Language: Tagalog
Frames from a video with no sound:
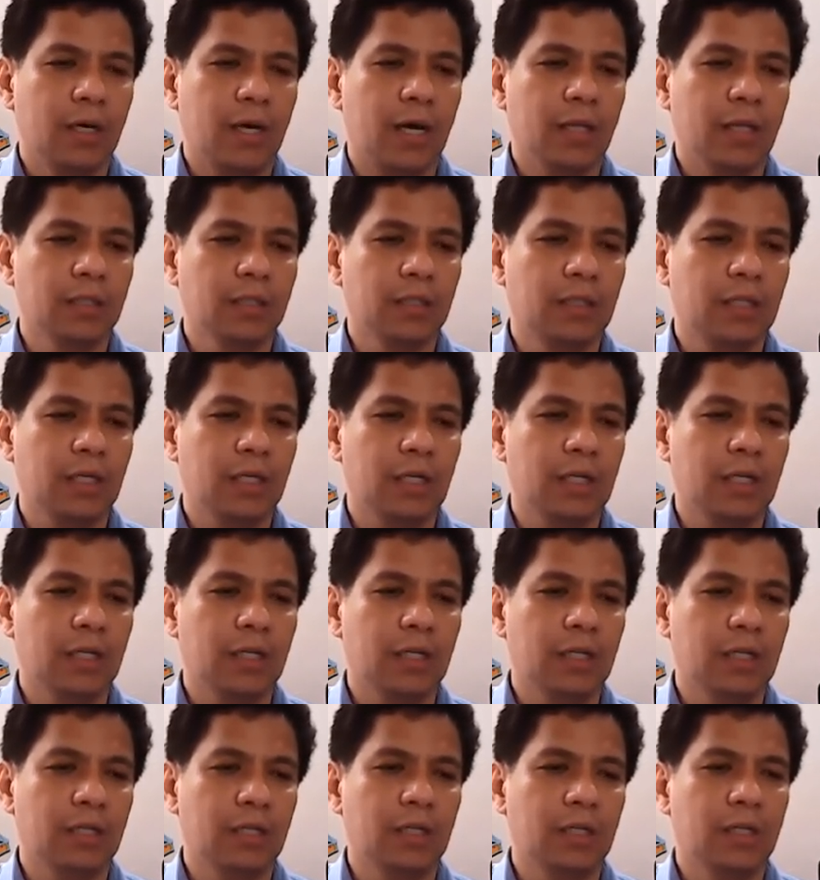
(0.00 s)

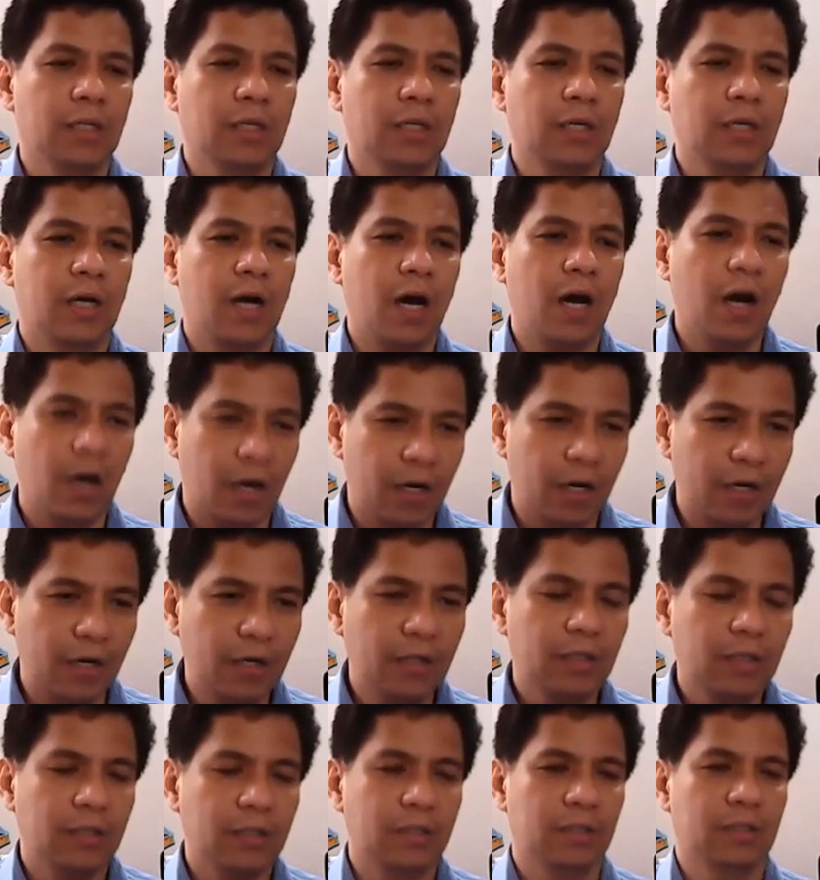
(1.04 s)
until
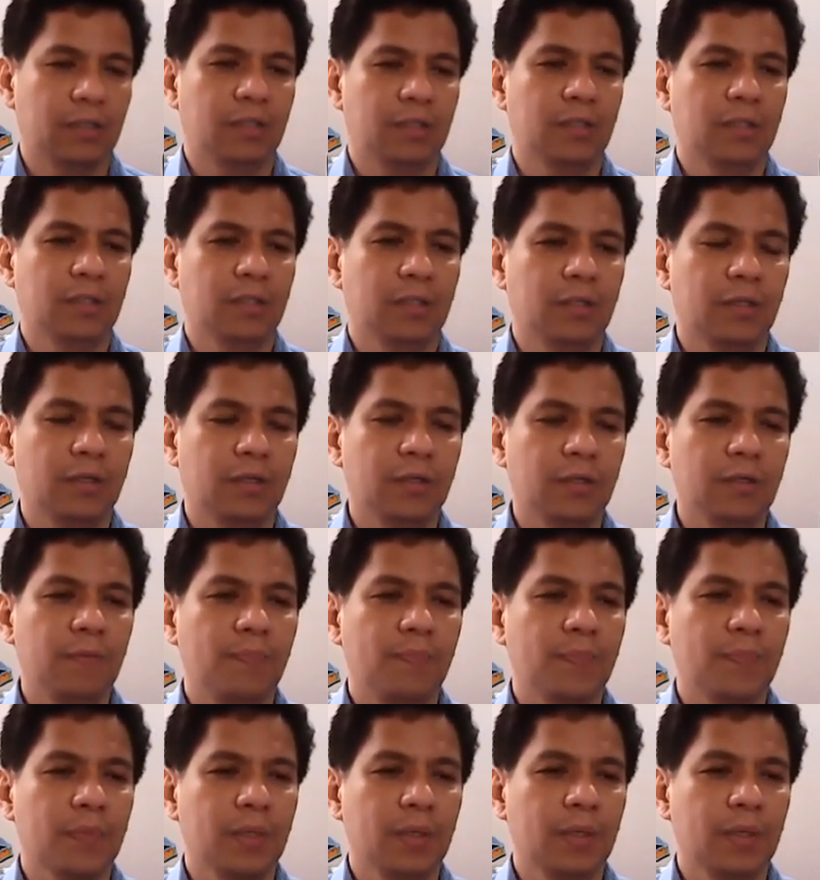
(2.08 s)
r, no?